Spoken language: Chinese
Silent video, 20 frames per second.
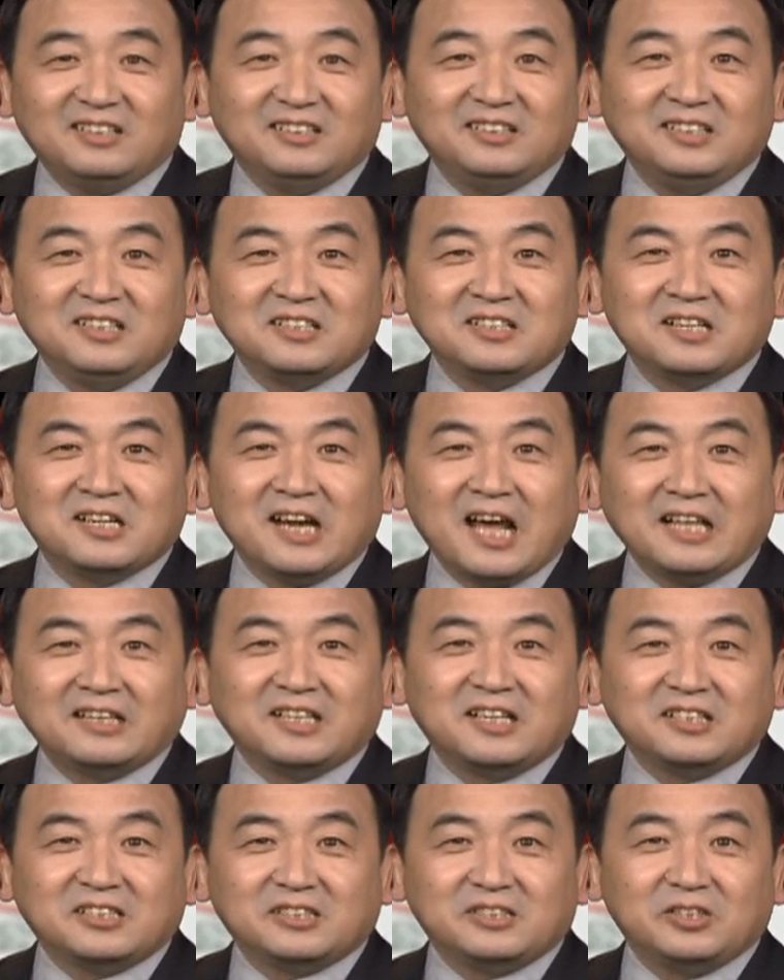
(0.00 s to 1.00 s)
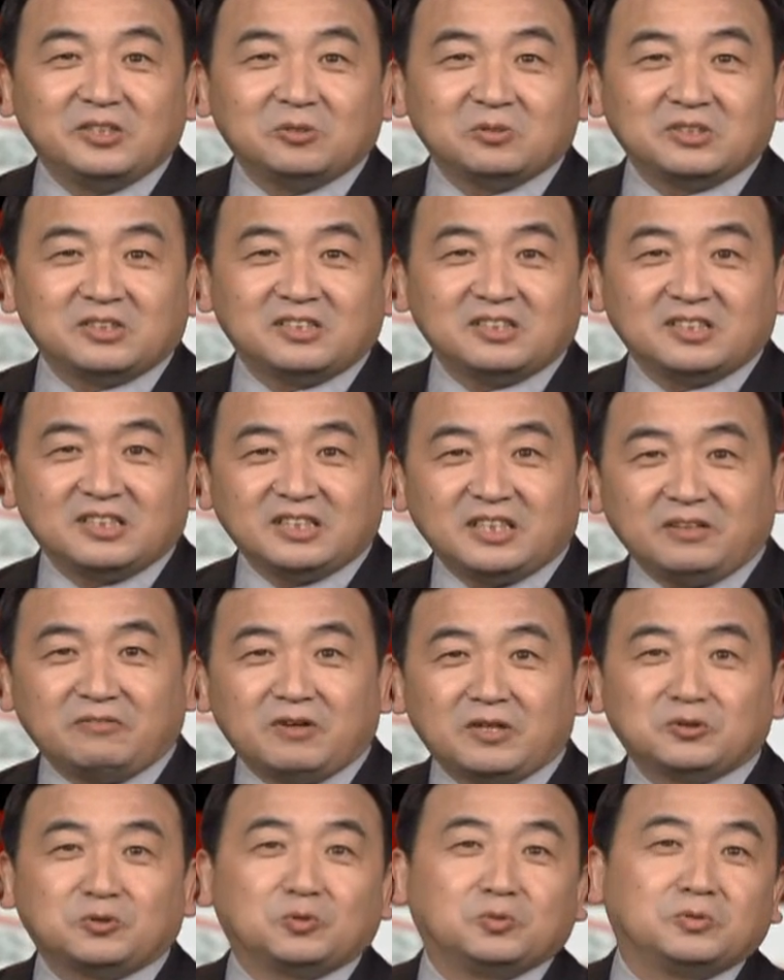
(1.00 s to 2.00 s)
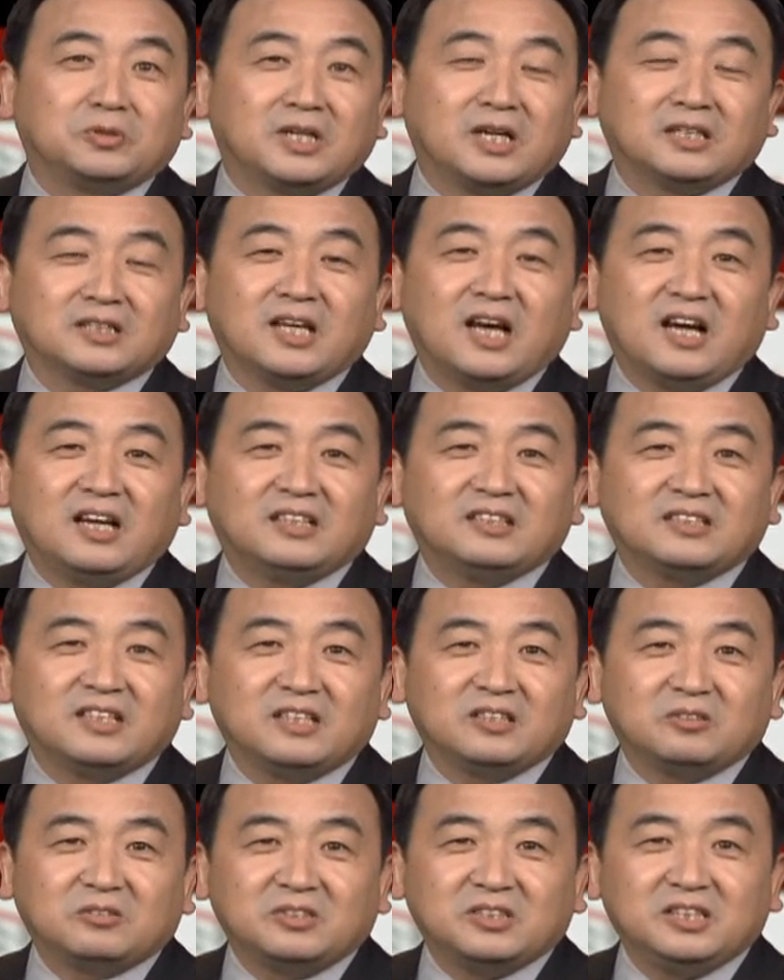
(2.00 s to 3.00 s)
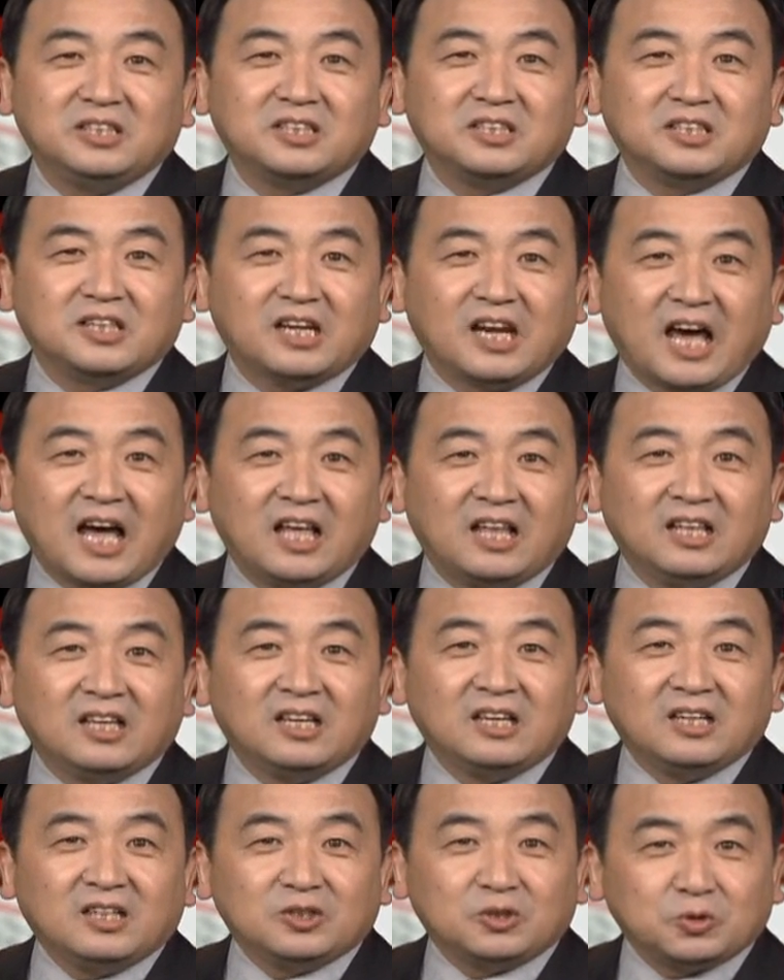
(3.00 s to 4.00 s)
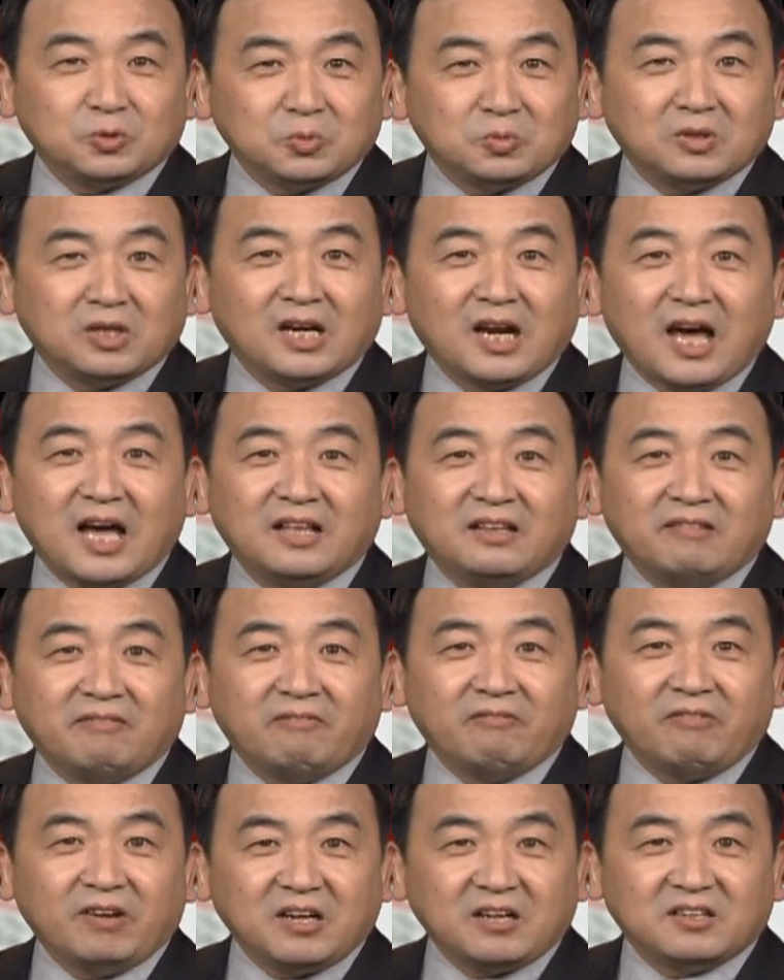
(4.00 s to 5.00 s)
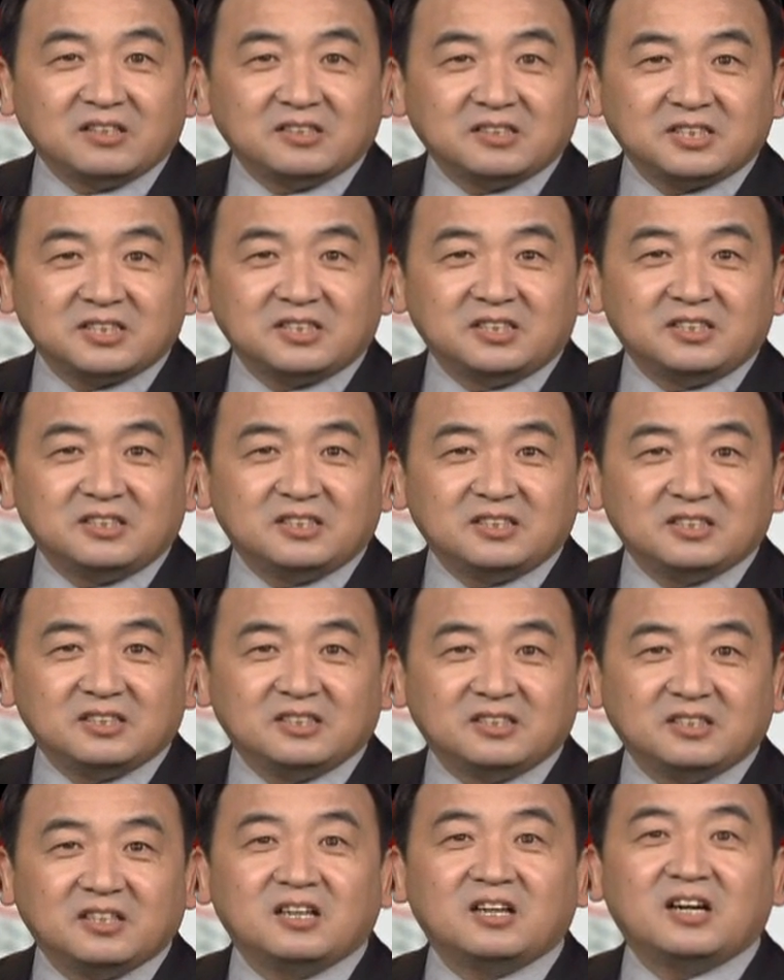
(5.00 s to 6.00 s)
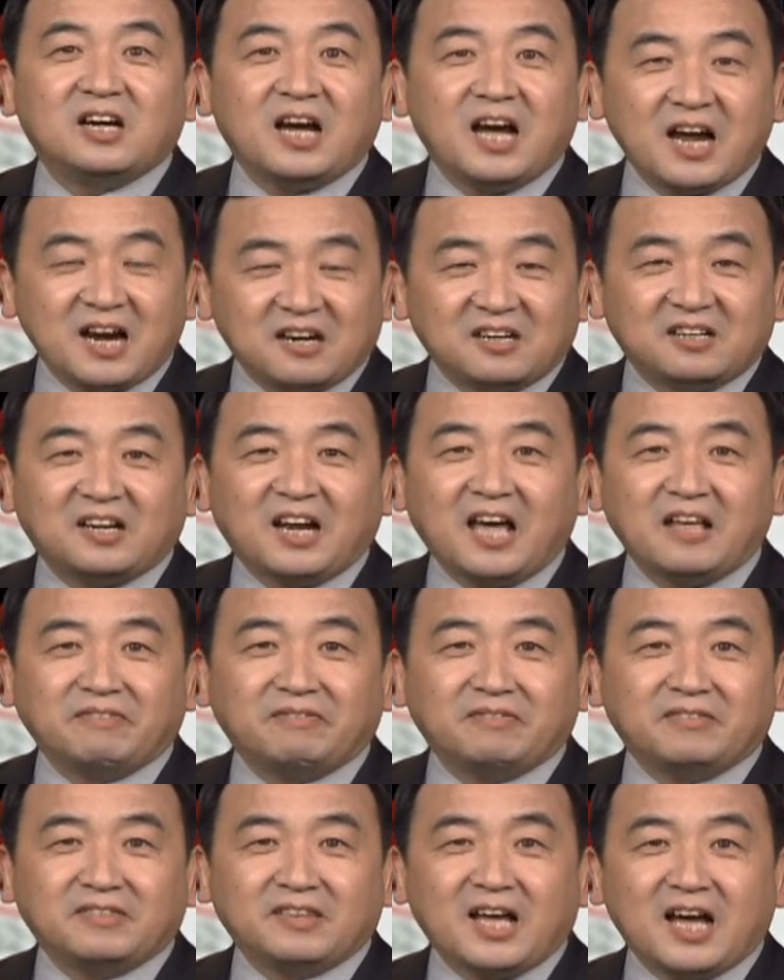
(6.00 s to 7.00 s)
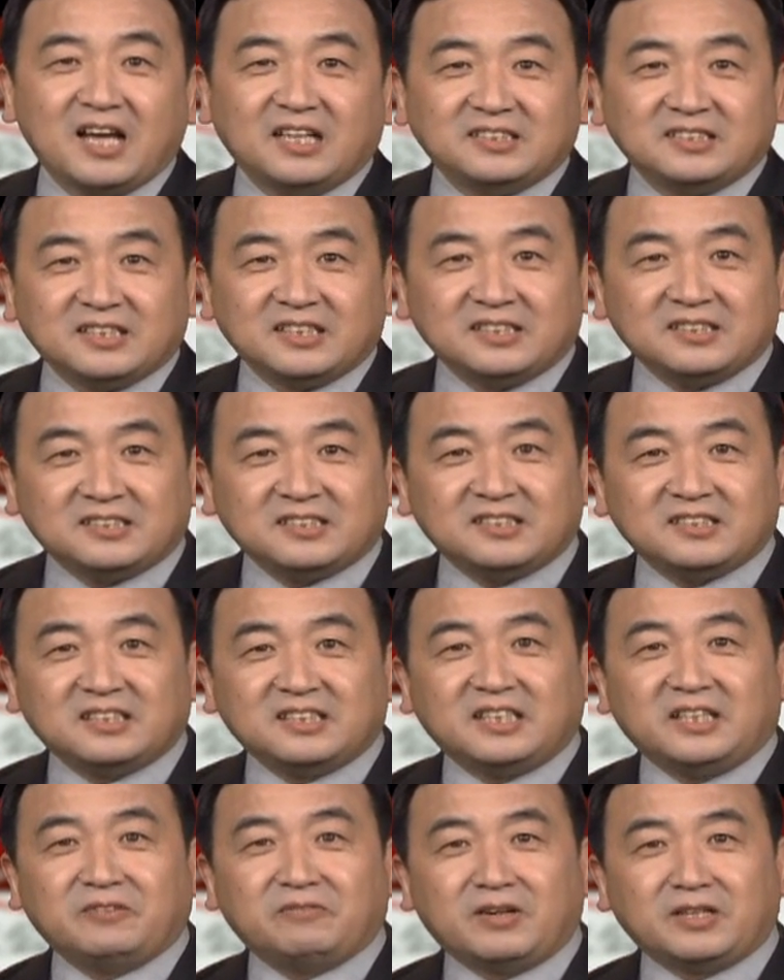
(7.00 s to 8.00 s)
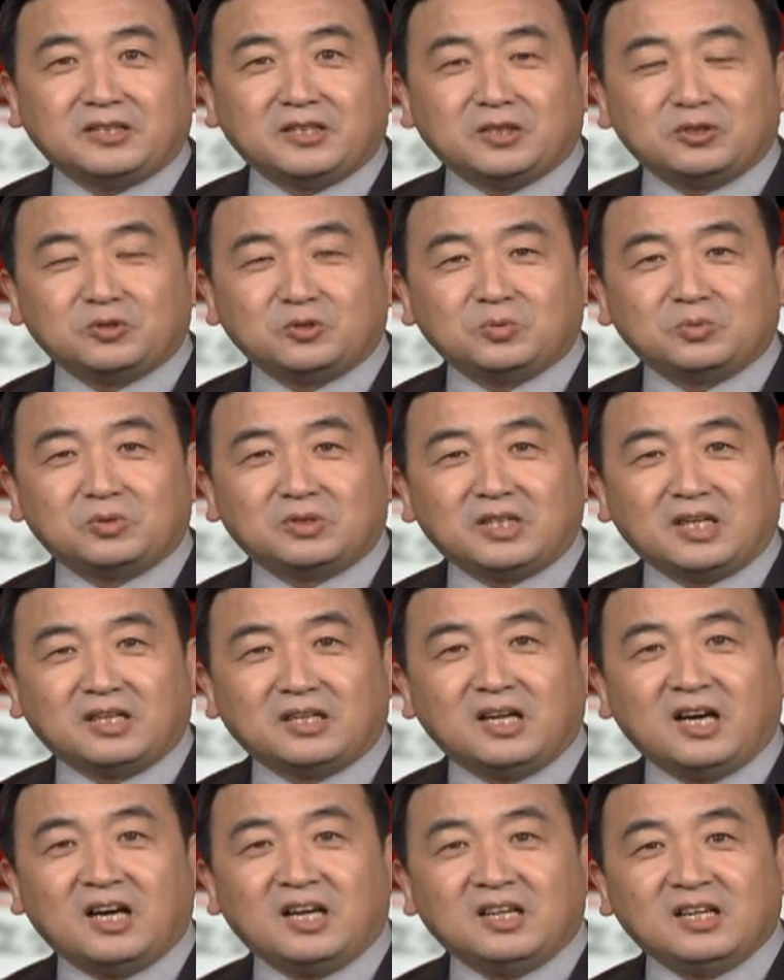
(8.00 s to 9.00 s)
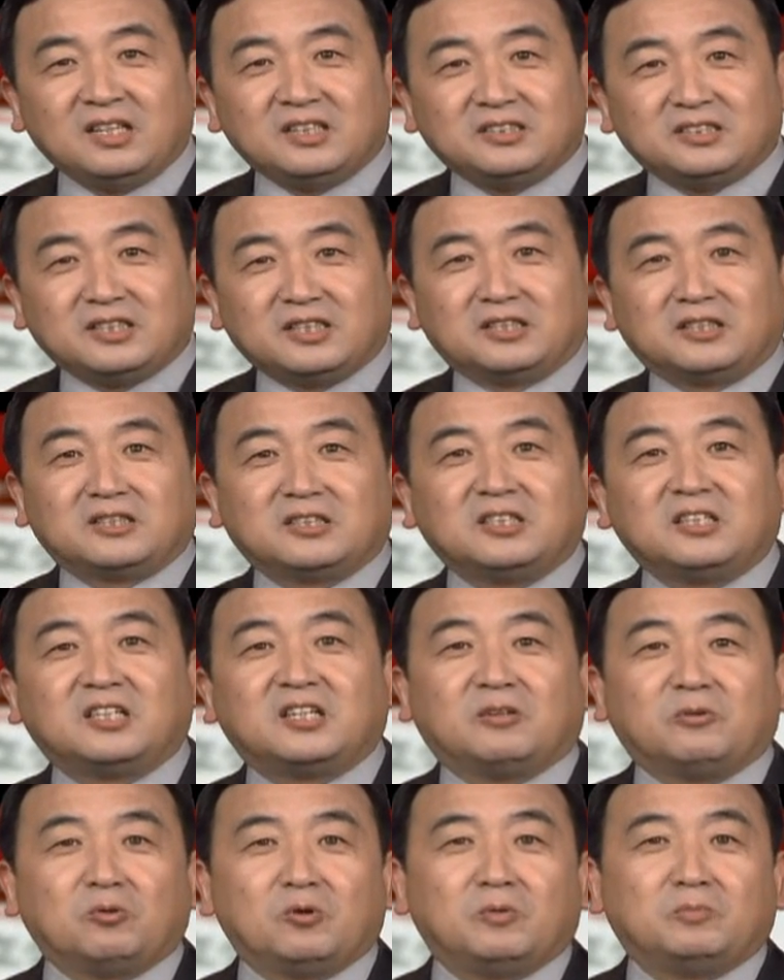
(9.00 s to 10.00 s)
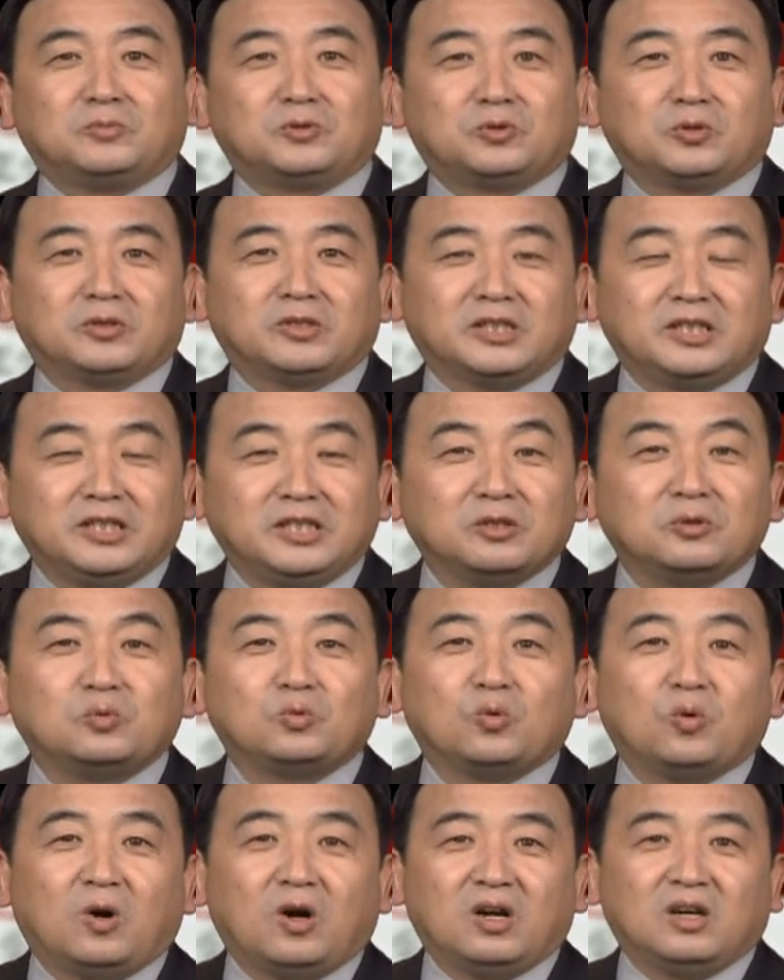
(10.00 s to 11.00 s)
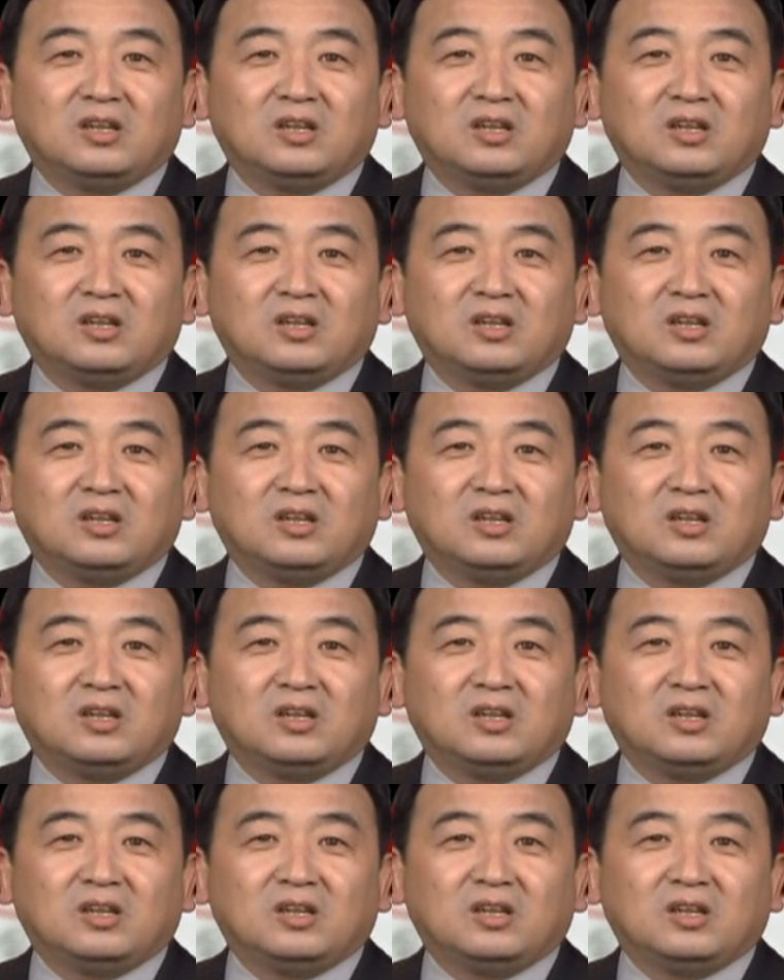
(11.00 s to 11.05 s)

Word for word: 英国呢是由4个地方组成的，那就是英格兰、苏格兰、威尔士和北爱尔兰。那这4个地方呢，组成了整个我们说的英国。